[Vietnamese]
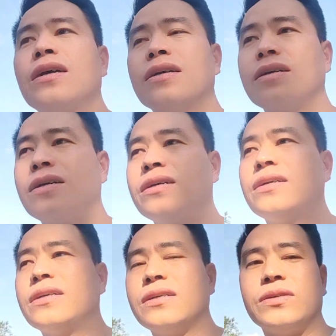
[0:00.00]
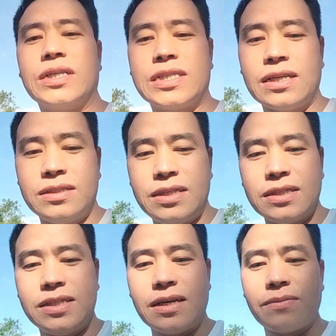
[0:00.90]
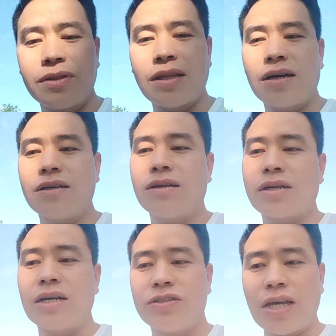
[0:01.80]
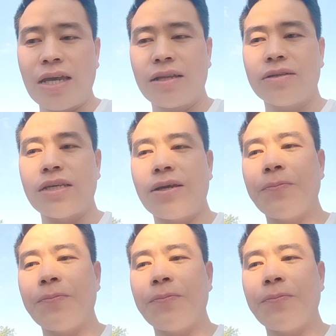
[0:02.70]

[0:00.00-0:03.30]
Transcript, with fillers: ở ờ, trời chia chia nợ lò khơi chê nó chê